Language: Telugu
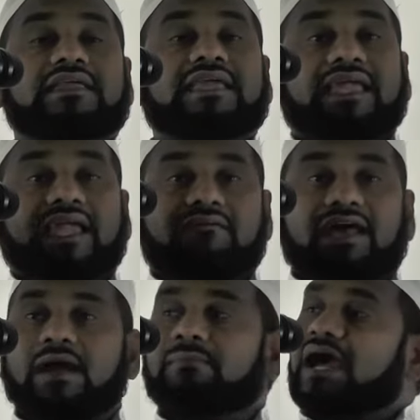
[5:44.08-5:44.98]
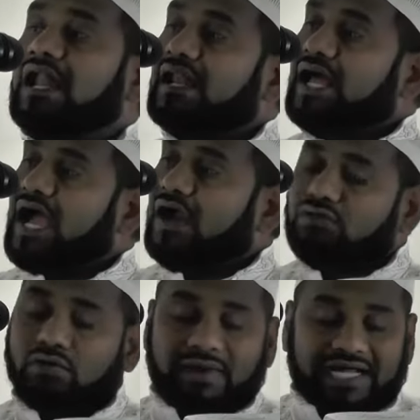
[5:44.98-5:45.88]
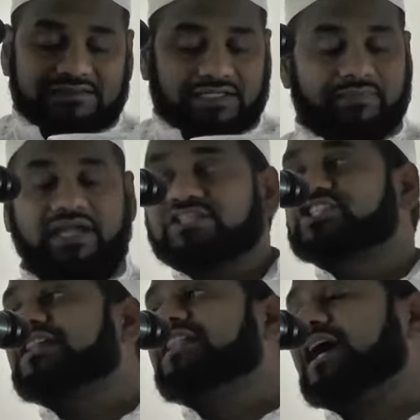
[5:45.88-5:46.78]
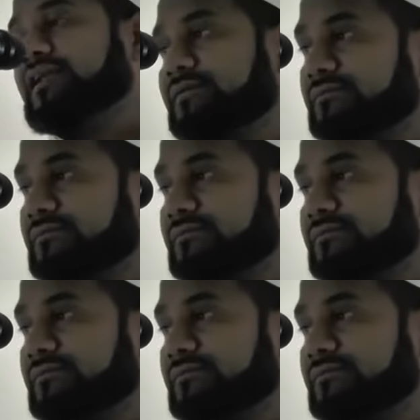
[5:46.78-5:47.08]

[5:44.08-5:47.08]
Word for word: కేవలం అల్లాహకు మాత్రమే చెందాలి